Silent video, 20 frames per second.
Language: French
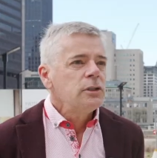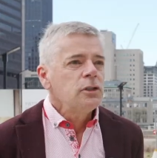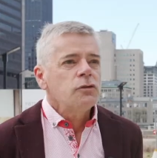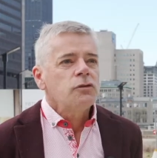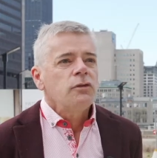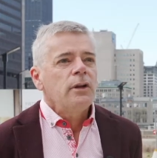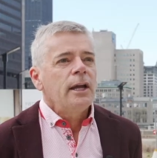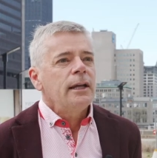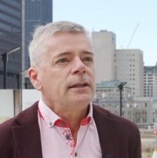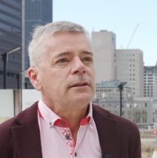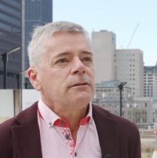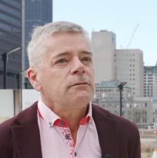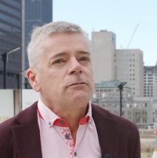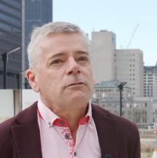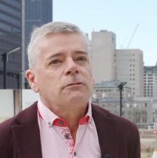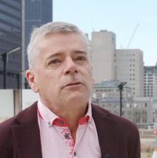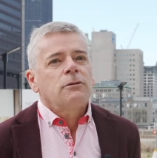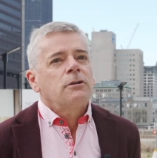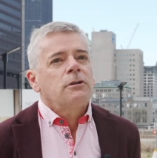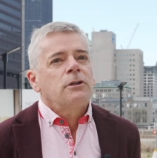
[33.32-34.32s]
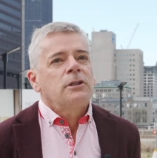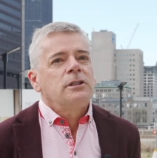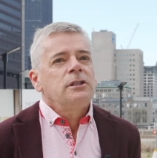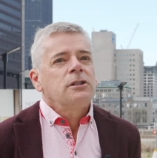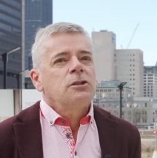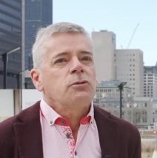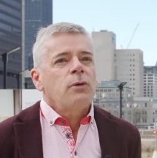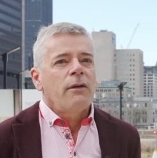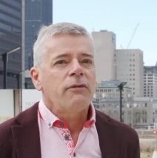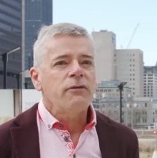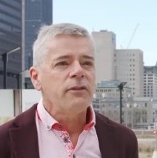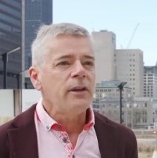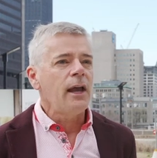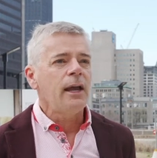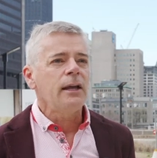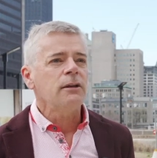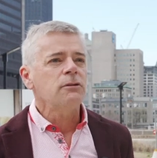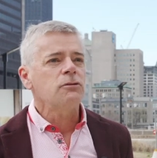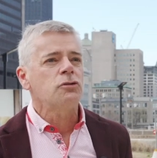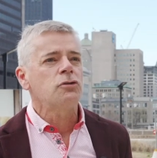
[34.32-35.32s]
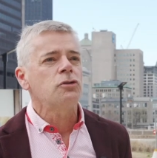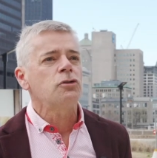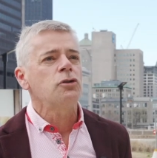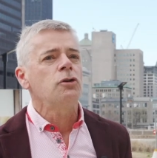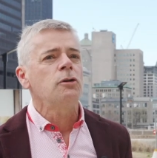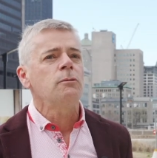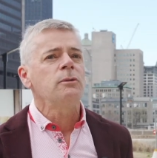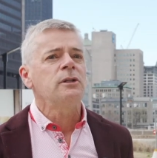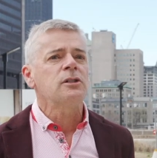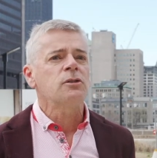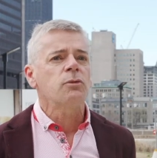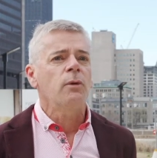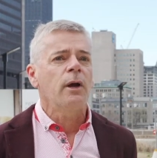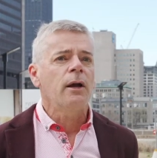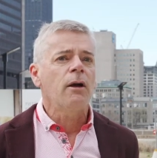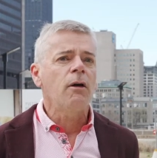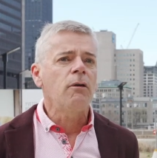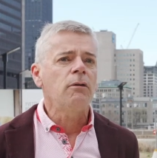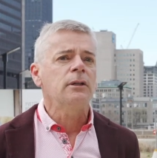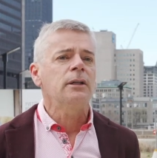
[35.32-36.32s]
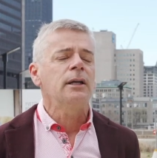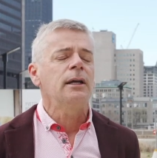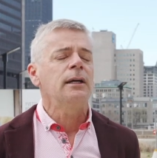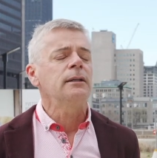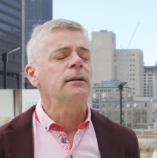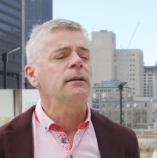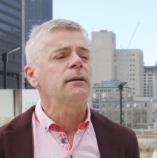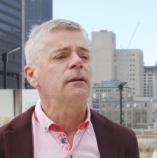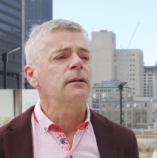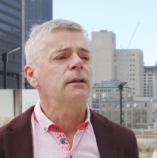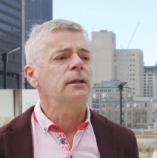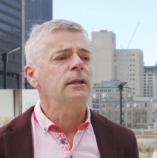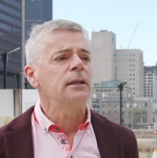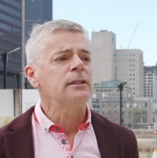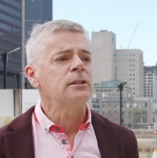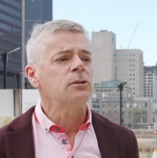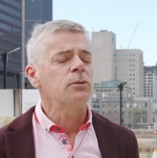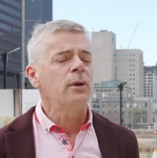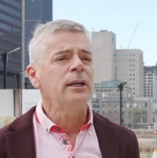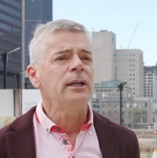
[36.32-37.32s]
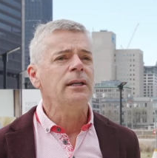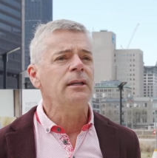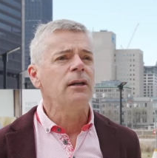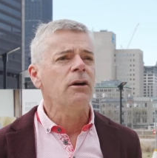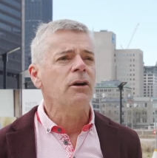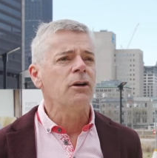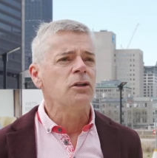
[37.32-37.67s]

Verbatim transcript: Je voulais qu'il soit fier du CHUM, qu'il soit content des soins qu'il a